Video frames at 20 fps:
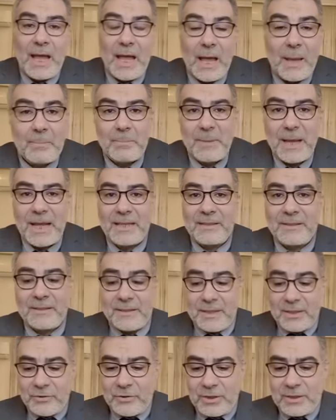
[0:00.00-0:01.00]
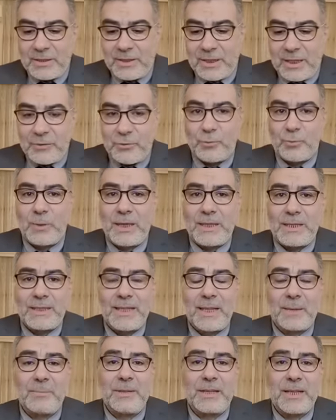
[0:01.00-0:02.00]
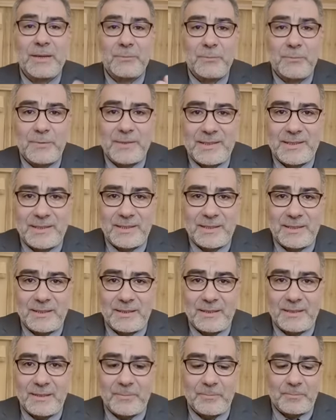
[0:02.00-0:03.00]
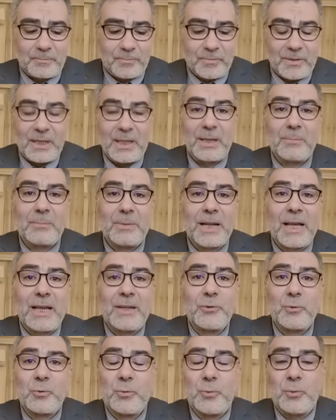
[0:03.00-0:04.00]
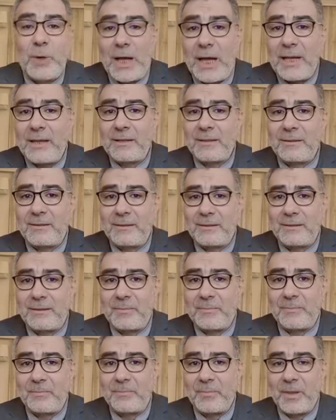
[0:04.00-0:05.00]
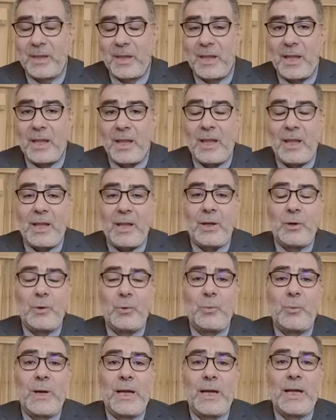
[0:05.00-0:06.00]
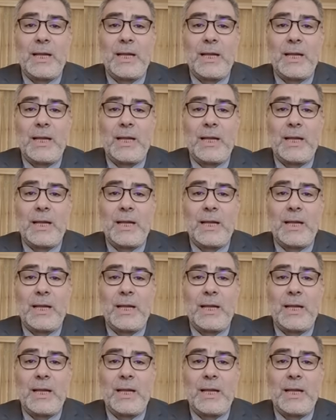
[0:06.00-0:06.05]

أما أن تجد رجلا كبيرا في السن امرأته عاقر ورجل